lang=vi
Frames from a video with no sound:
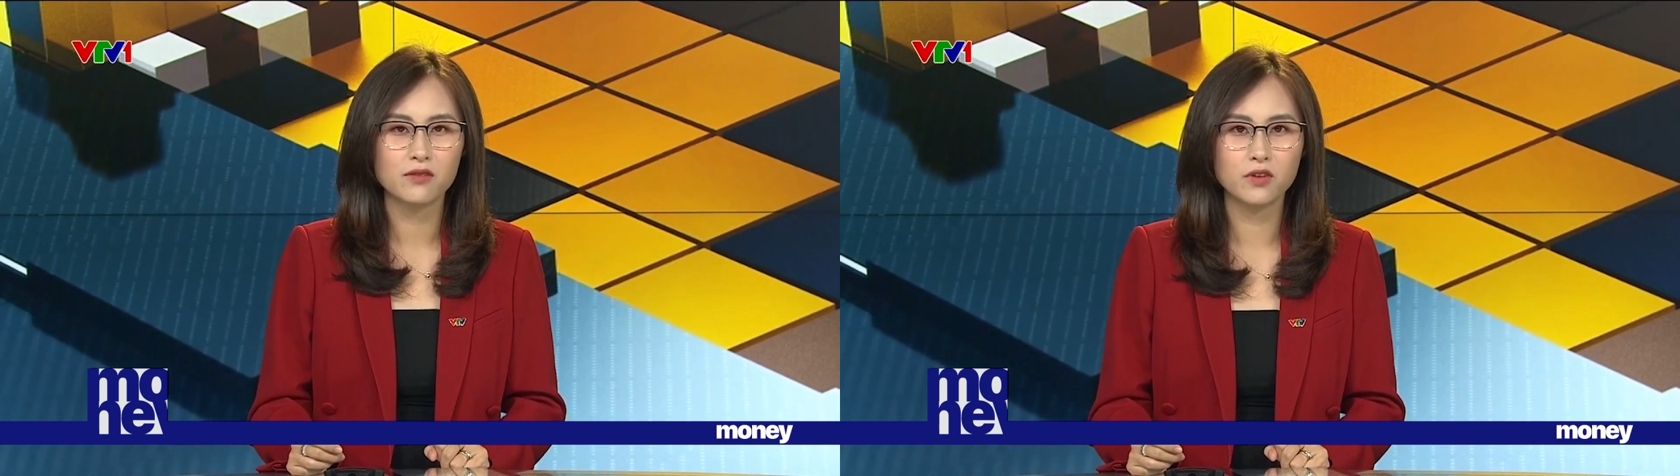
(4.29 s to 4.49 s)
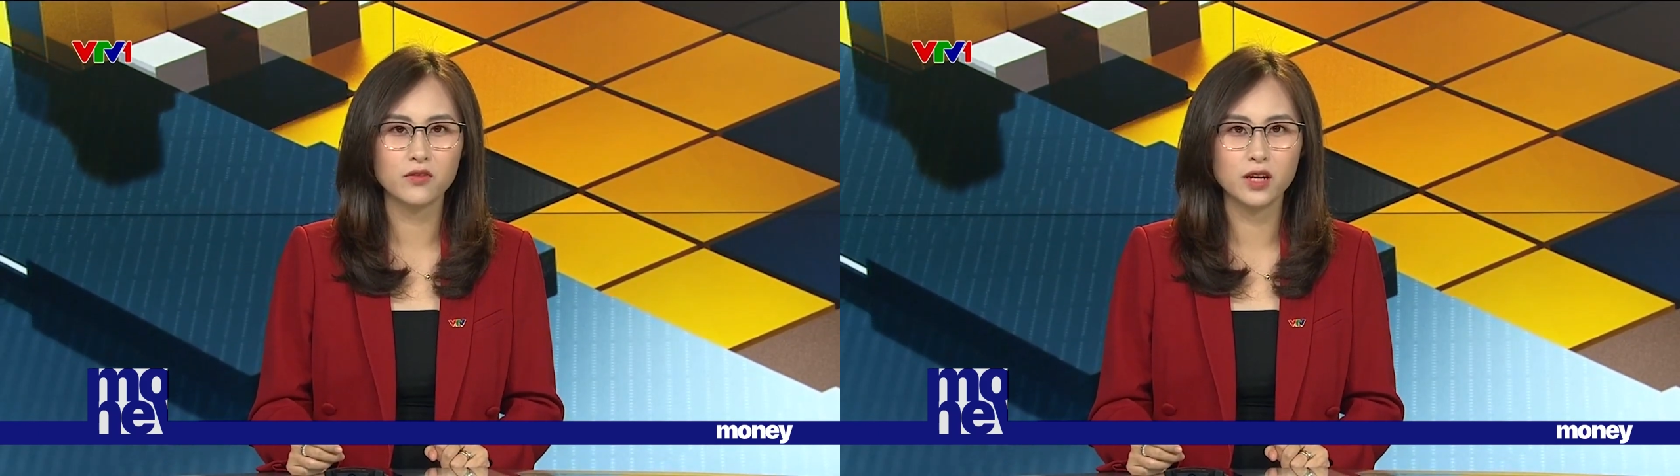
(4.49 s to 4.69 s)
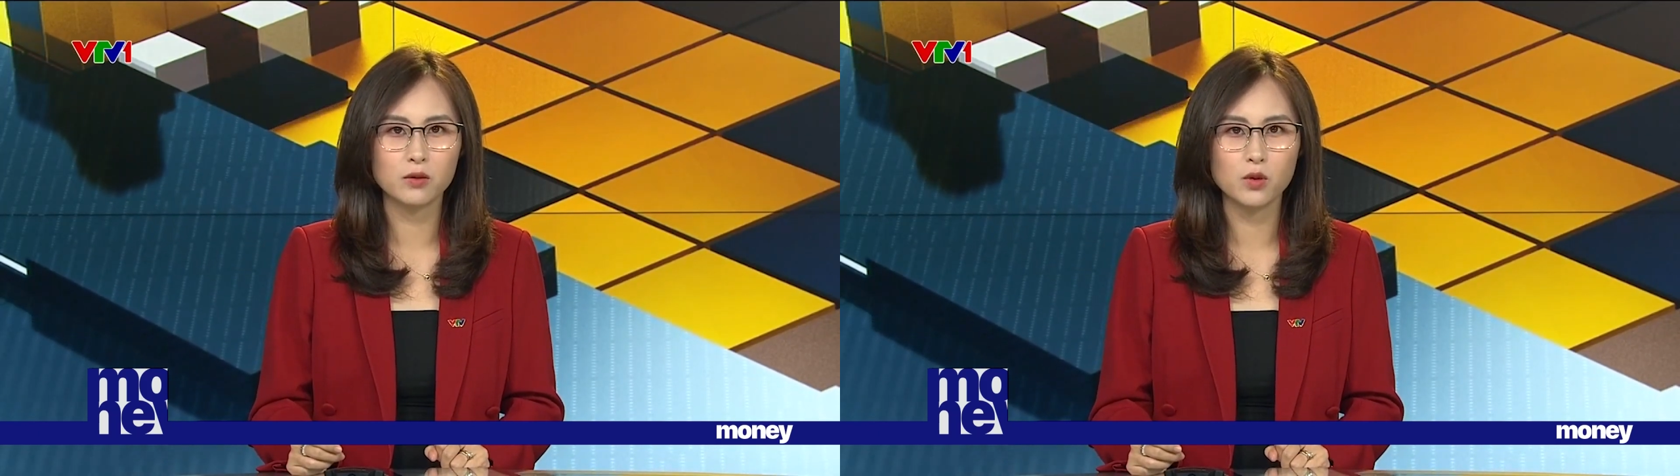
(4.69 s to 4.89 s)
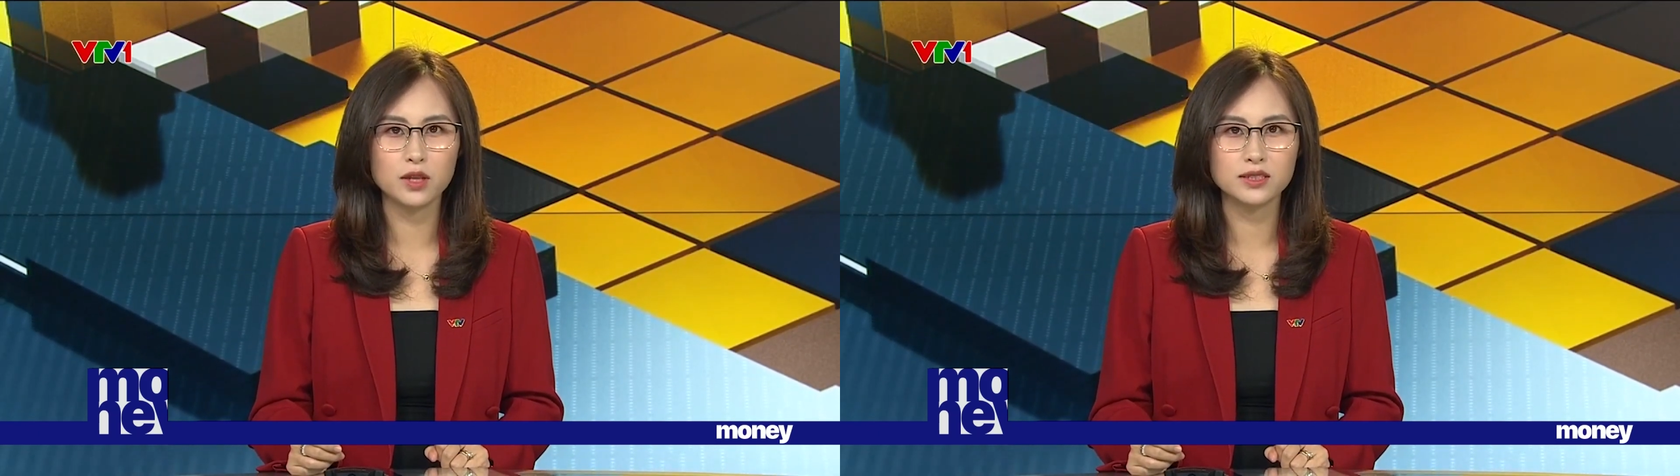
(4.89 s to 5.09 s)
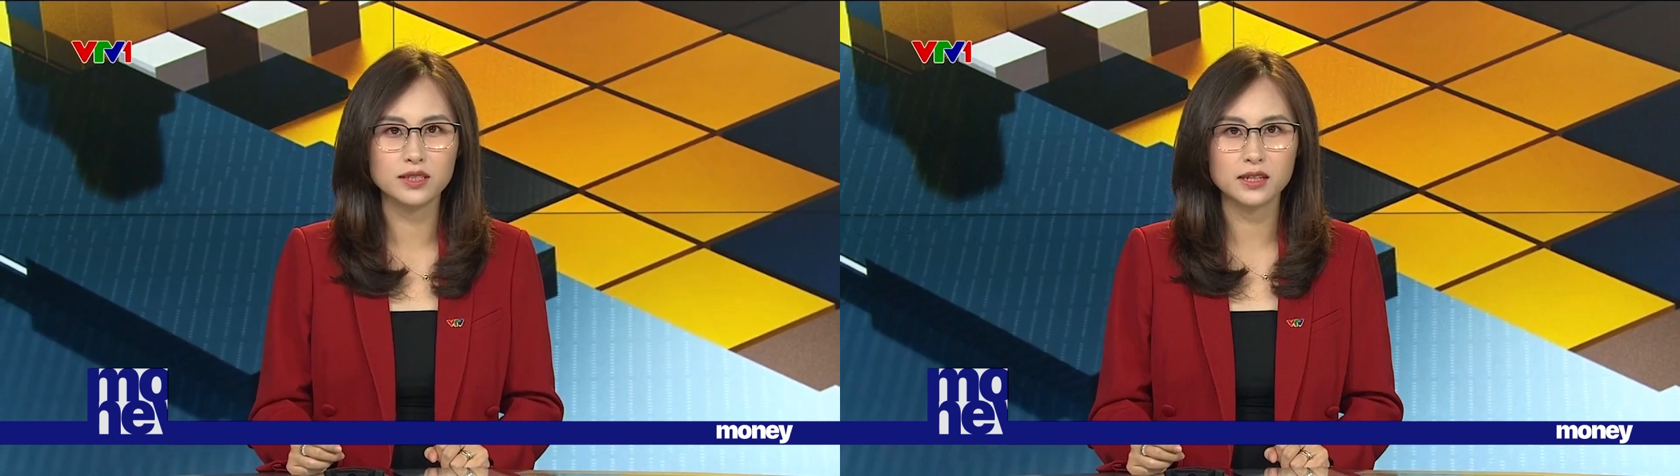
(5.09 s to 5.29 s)
Phóng viên Long
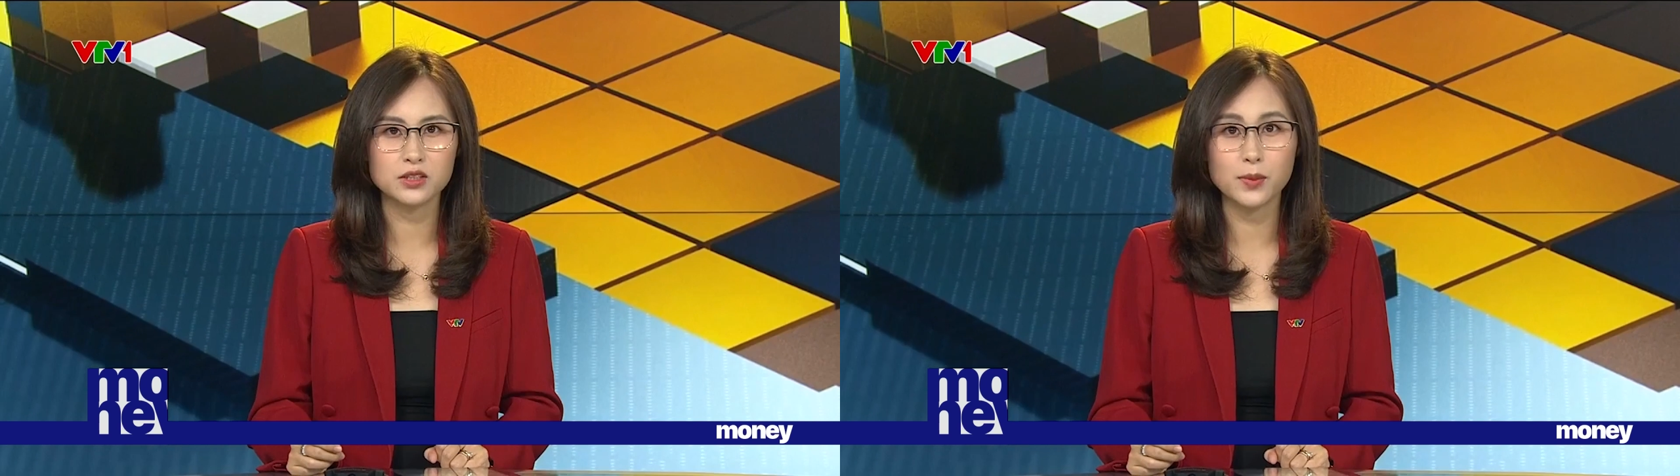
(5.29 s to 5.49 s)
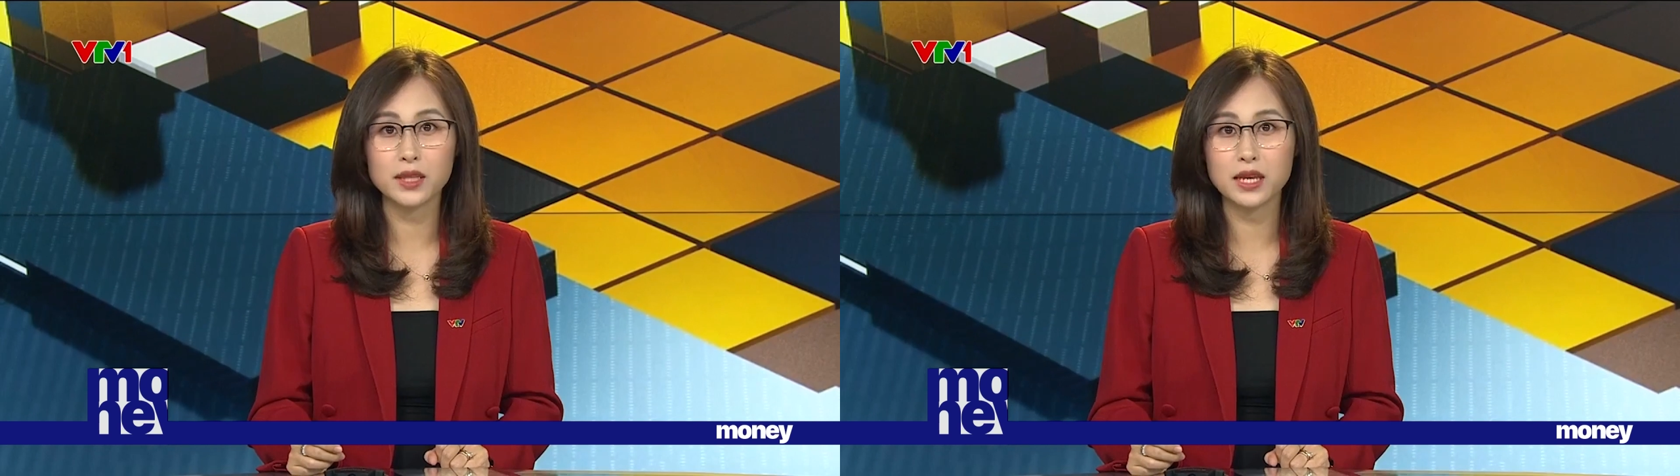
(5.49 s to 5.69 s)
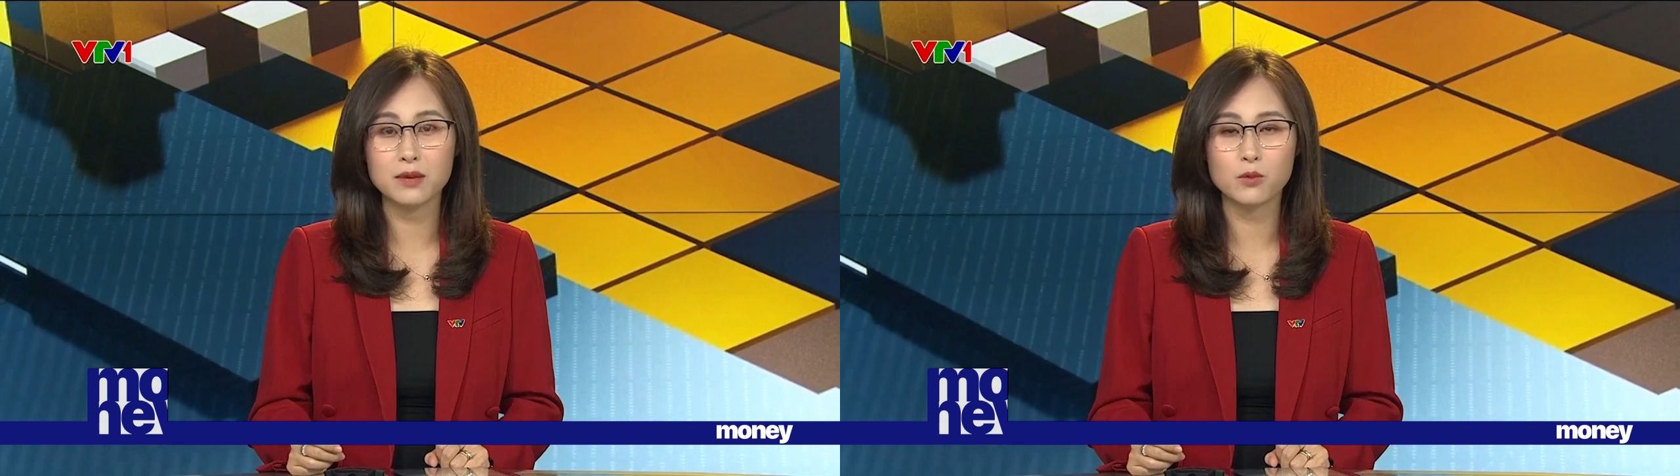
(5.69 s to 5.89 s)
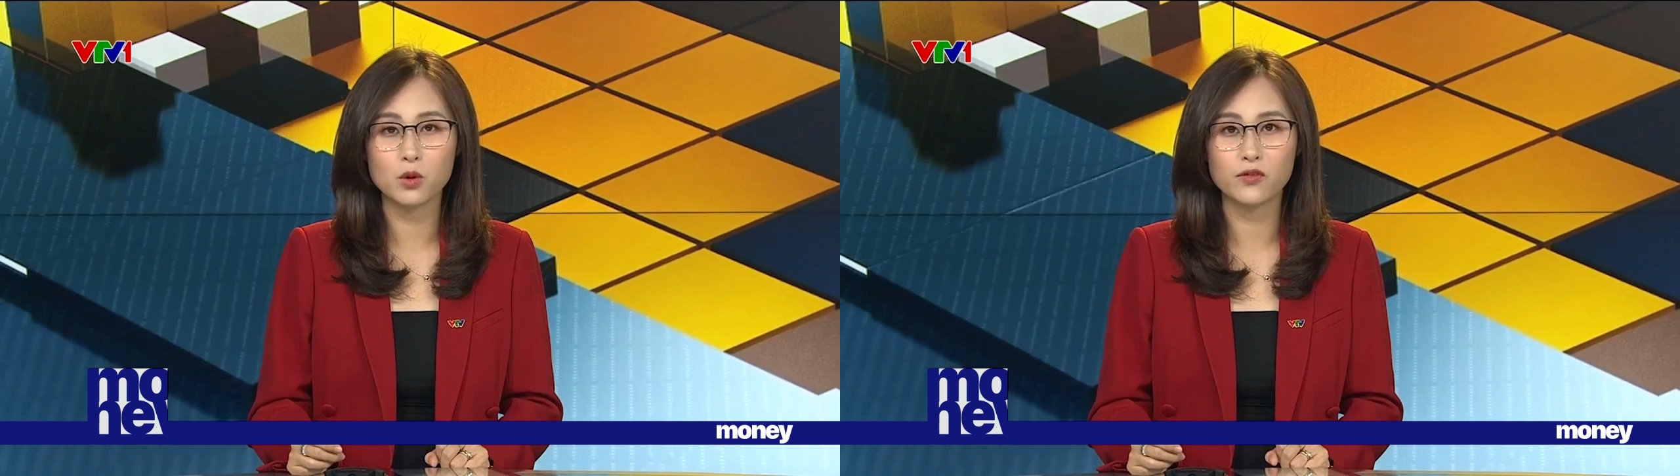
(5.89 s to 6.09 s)
Nguyễn sẽ cho biết thêm